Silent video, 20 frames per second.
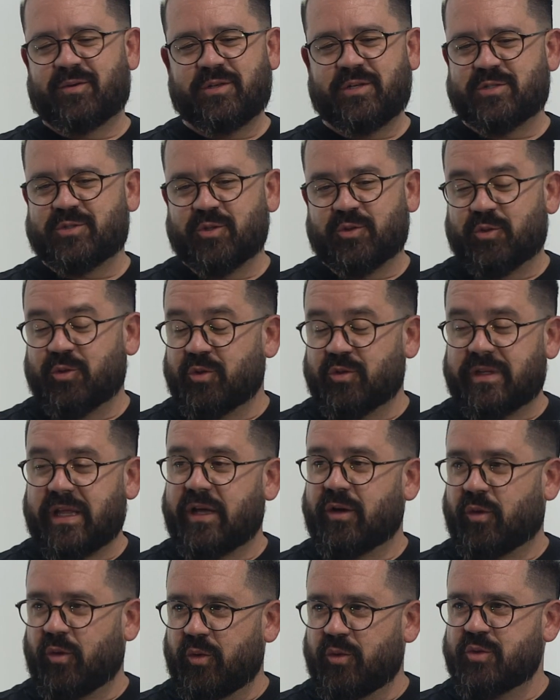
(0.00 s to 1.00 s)
Isso tudo está
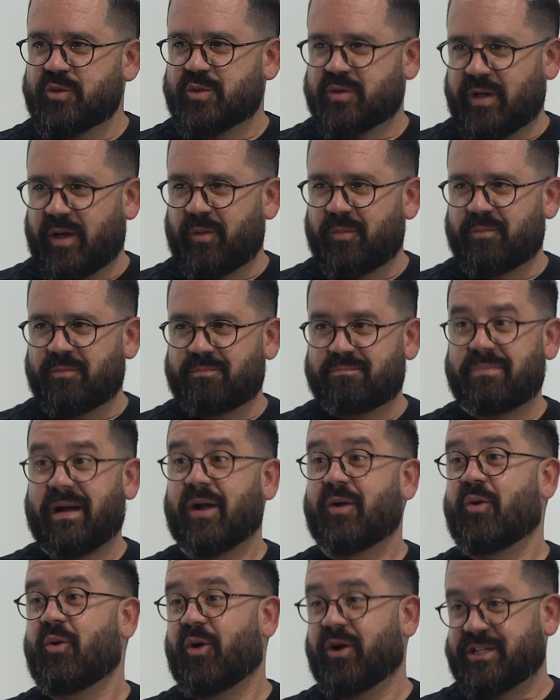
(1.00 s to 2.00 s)
incluso, é um
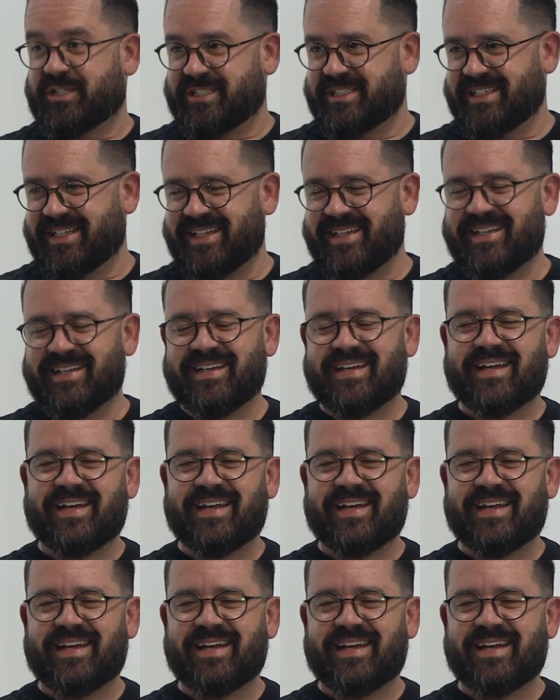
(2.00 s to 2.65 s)
pacote, né?